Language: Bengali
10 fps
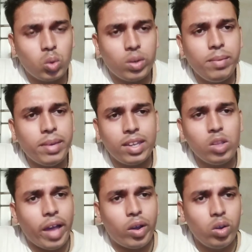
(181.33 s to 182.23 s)
তো রিমেক
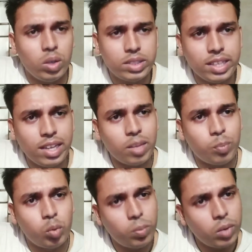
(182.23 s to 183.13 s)
কিন্তু এখন হচ্ছে না এটা
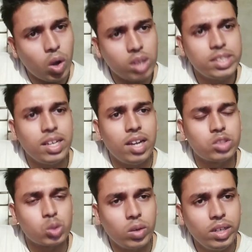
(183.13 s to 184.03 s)
পুরোপুরি অরিজিনাল
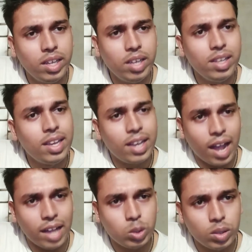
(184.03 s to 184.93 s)
স্টোরি নিয়ে
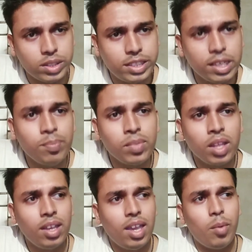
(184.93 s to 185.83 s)
কাজ হচ্ছে
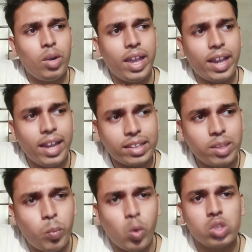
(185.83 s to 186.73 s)
এবং এখানে
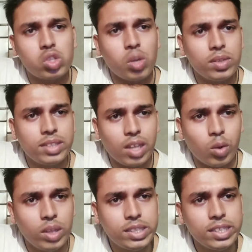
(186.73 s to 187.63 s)
একটা বড় চমক যেটা
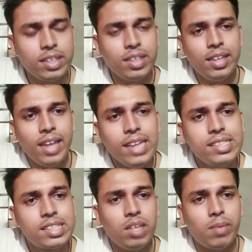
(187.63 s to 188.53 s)
রয়েছে এই
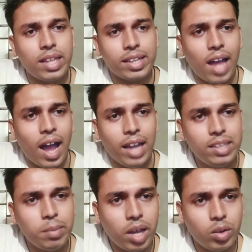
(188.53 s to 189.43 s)
সিনেমাতে একটা
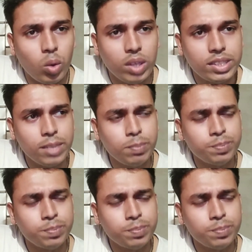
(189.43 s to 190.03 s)
আইটেম গান রয়েছে